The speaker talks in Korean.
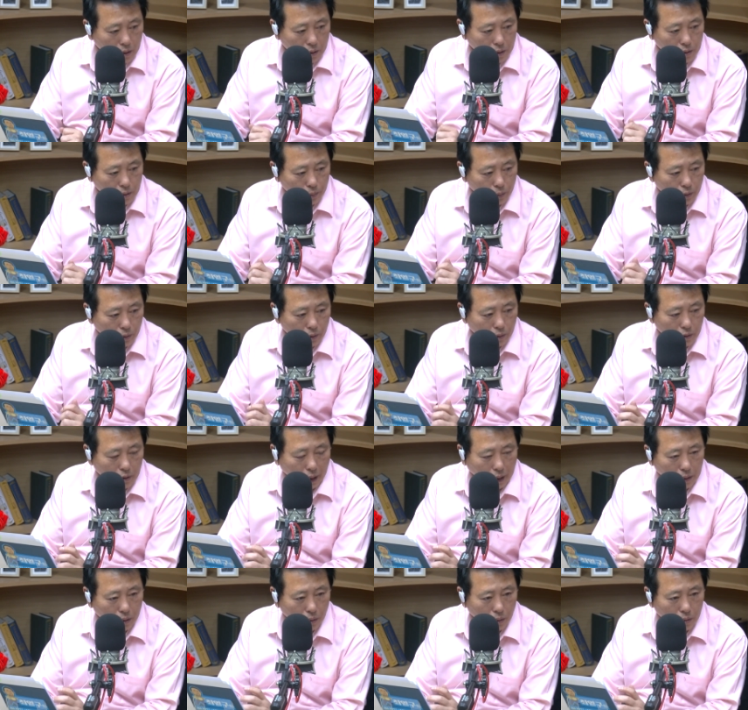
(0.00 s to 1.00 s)
그분 그
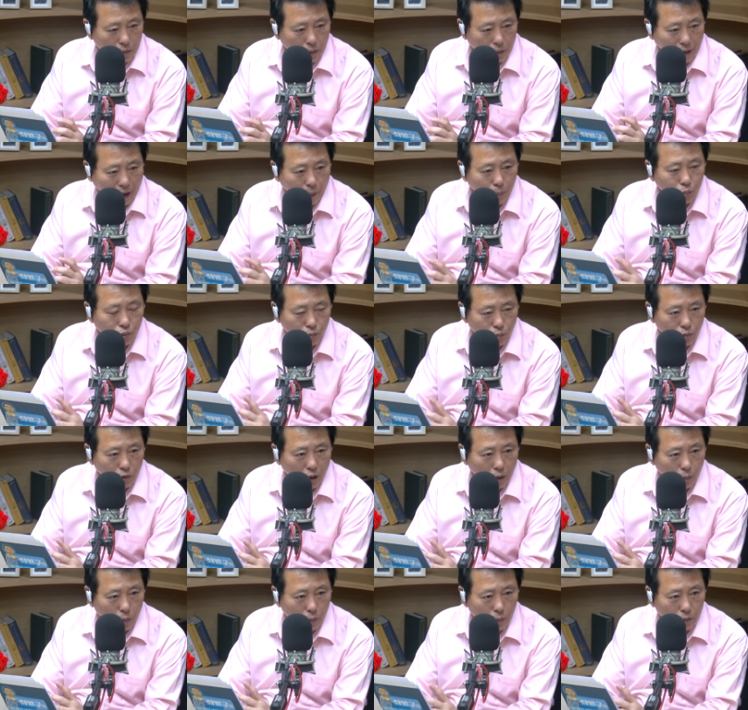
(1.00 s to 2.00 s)
자서전
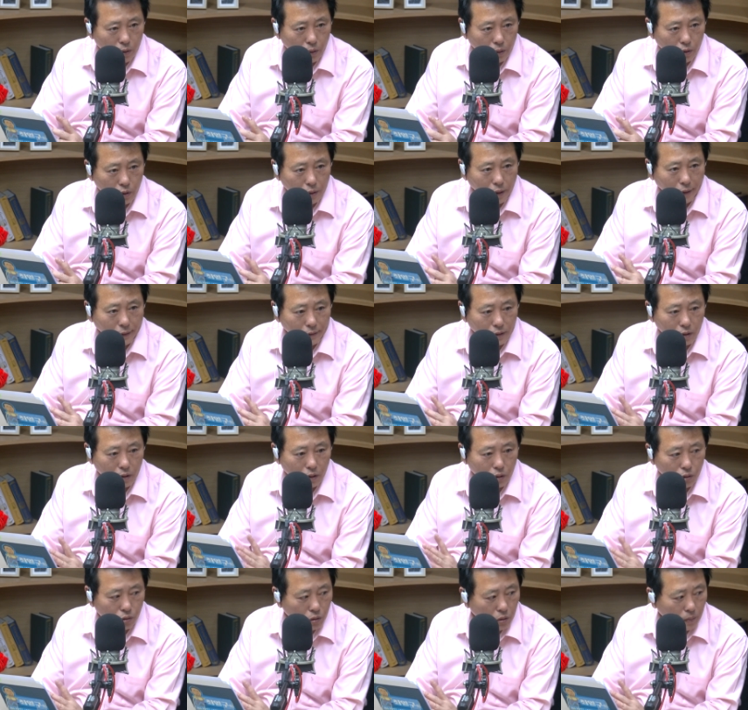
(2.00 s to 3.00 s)
앞부분에 보면요 스탠트
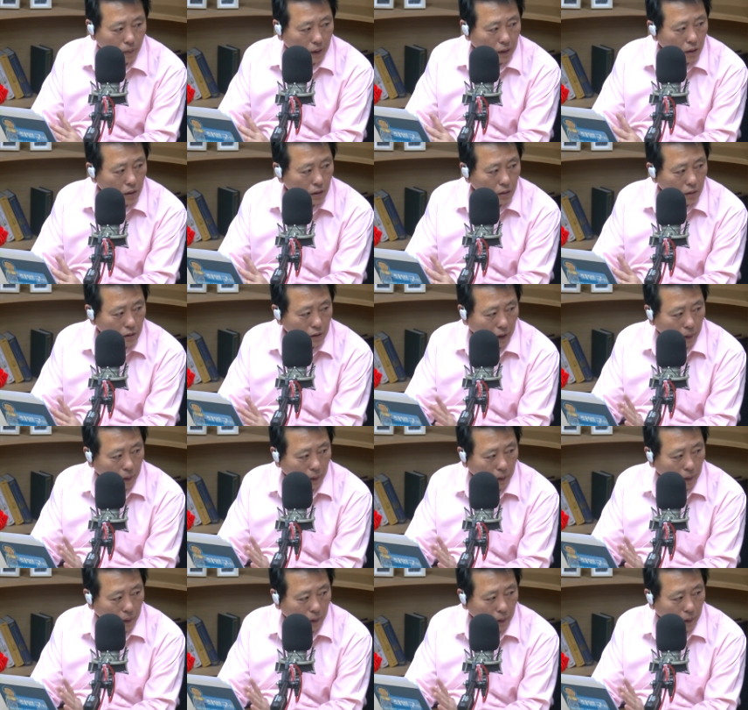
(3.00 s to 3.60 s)
시술 받는